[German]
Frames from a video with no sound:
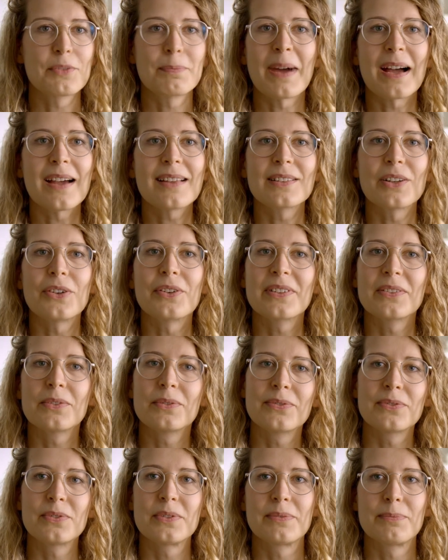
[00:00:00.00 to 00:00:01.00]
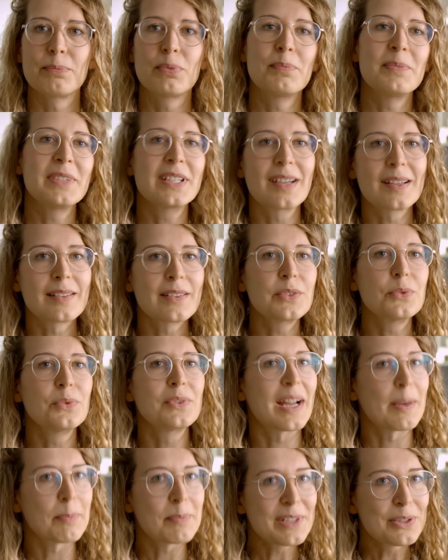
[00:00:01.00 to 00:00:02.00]
Spaß, auch so für
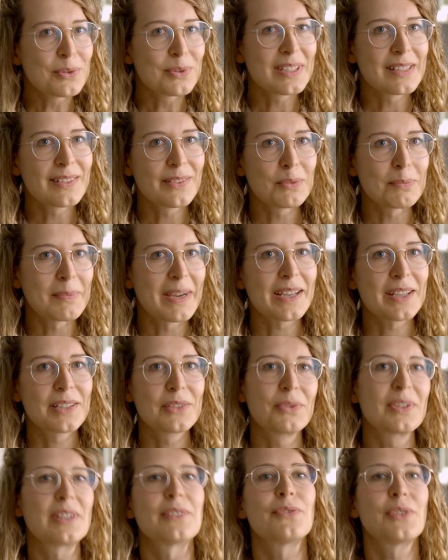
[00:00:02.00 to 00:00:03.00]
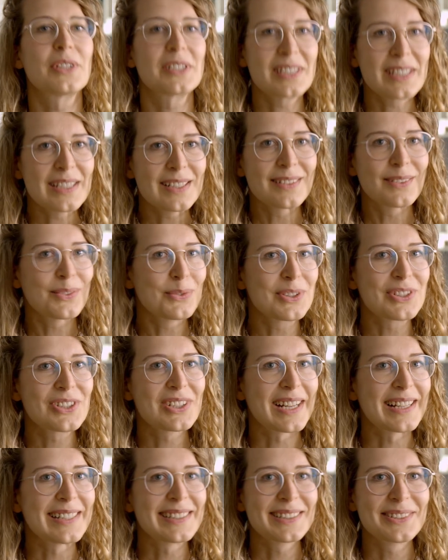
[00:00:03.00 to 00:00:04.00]
Publikationen Abbildungen zu machen oder Vorträge zu
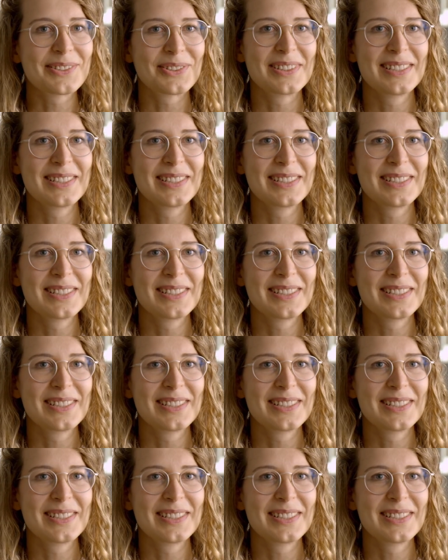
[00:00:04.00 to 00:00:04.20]
gestalten.